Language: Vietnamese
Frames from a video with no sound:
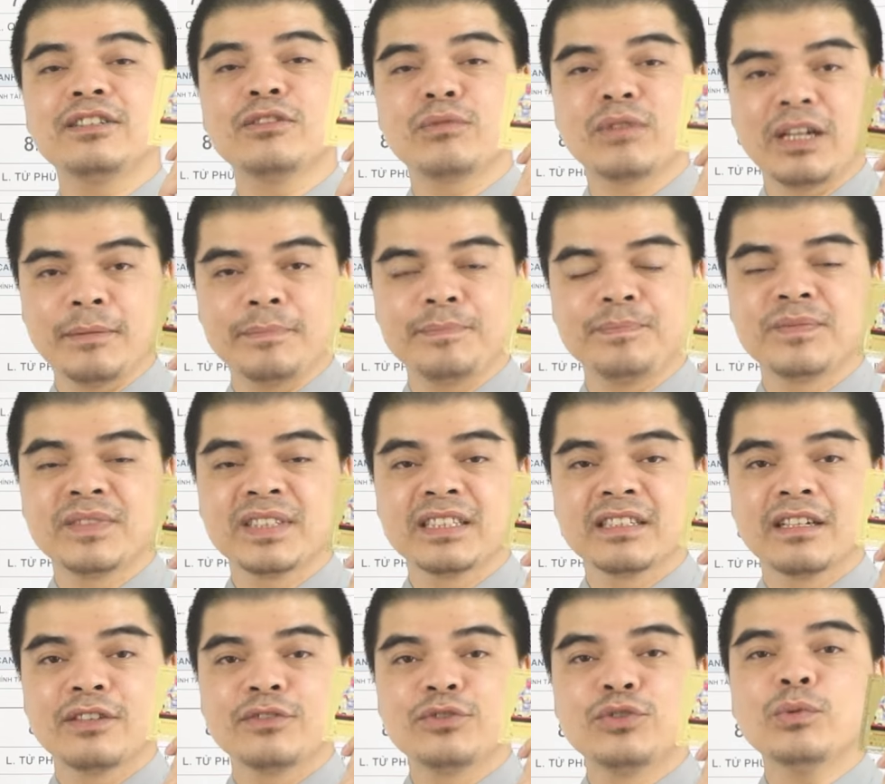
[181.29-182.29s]
trong năm,
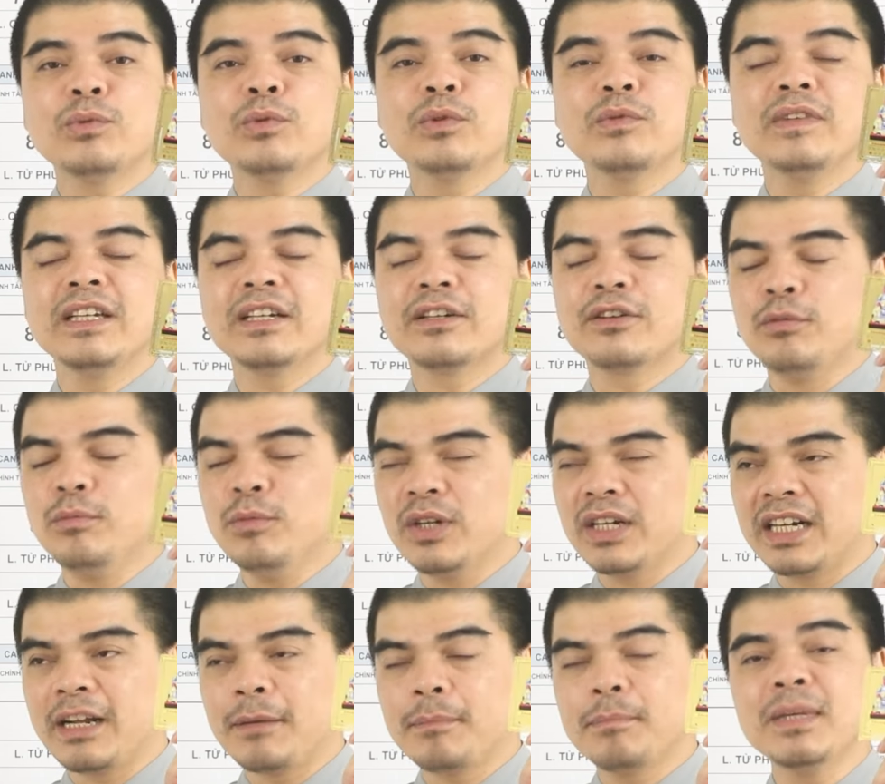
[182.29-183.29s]
giúp quý vị có một
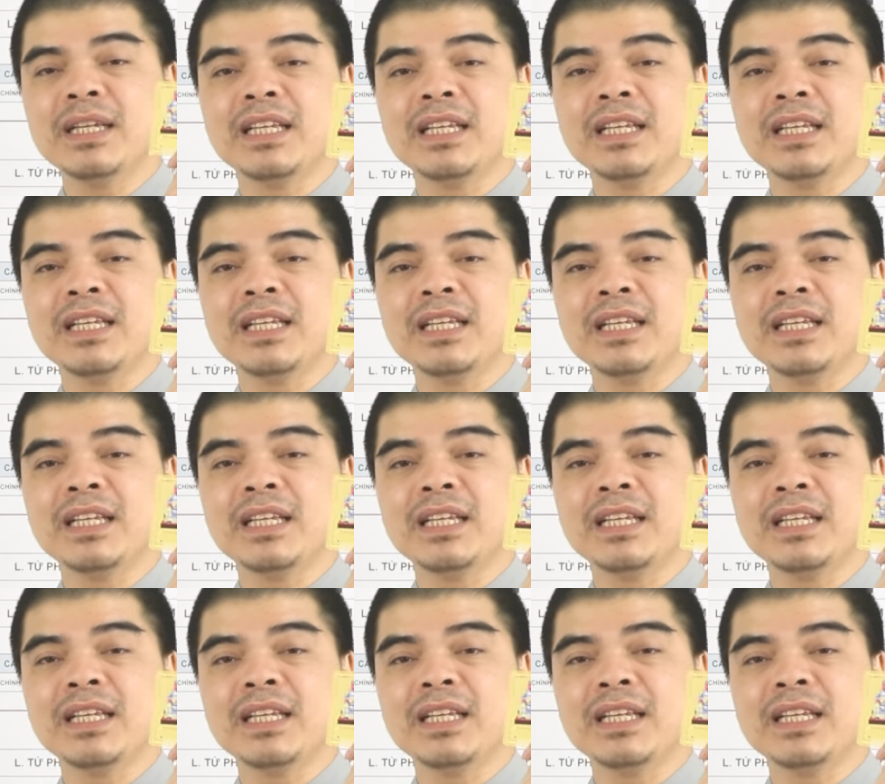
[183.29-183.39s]
năm